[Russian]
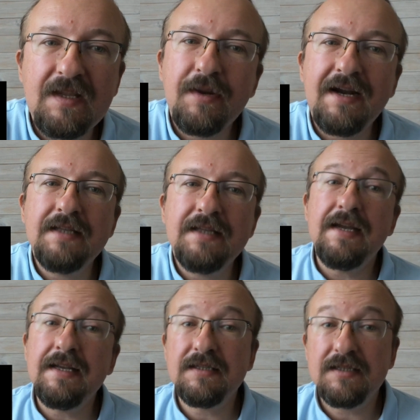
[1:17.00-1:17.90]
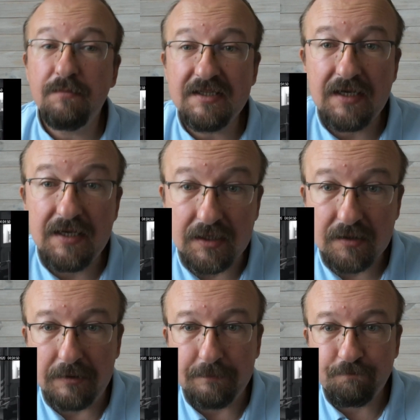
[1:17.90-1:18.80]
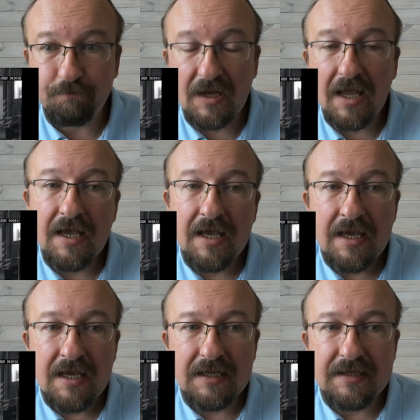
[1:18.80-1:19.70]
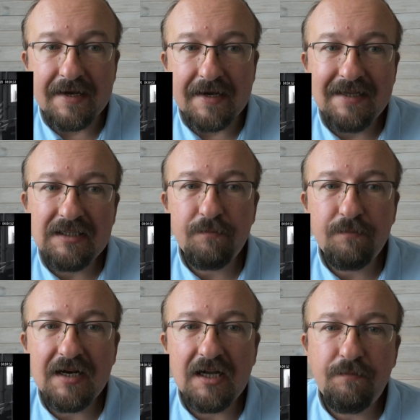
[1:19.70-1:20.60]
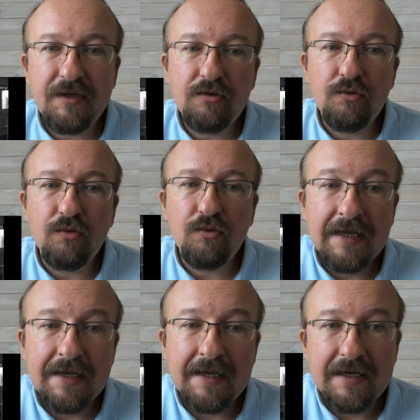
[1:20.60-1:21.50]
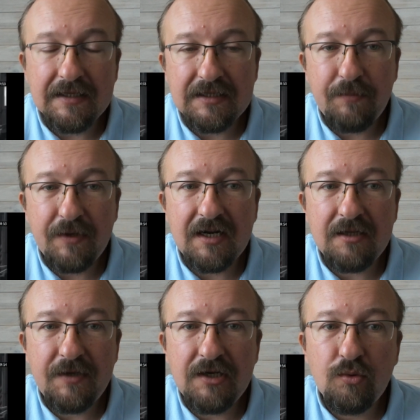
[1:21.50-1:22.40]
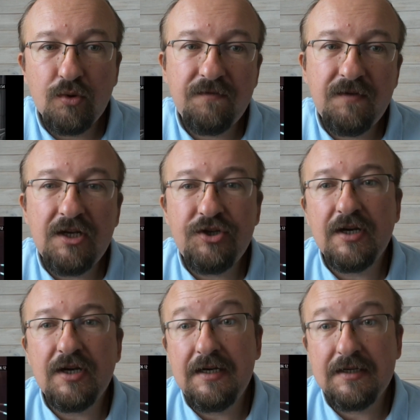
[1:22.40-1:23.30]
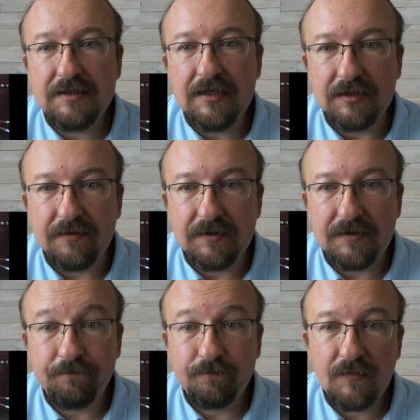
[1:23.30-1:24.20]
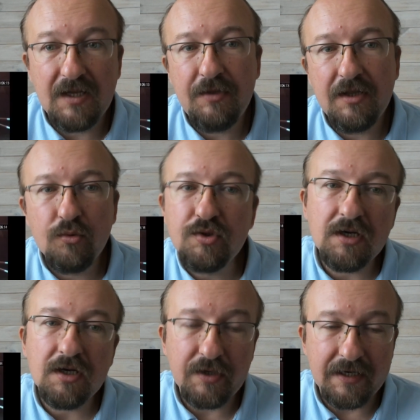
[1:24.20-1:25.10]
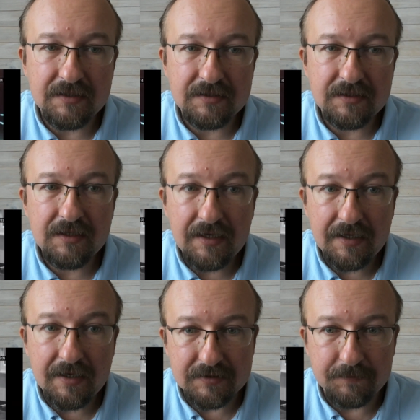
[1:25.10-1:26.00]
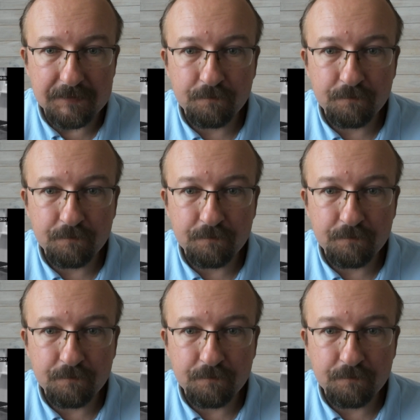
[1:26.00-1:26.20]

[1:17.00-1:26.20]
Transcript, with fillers: проходили эти события, якобы. Итак, этот погранпереход – это погранпереход Вильча-Александровка на белорусско-украинской границе.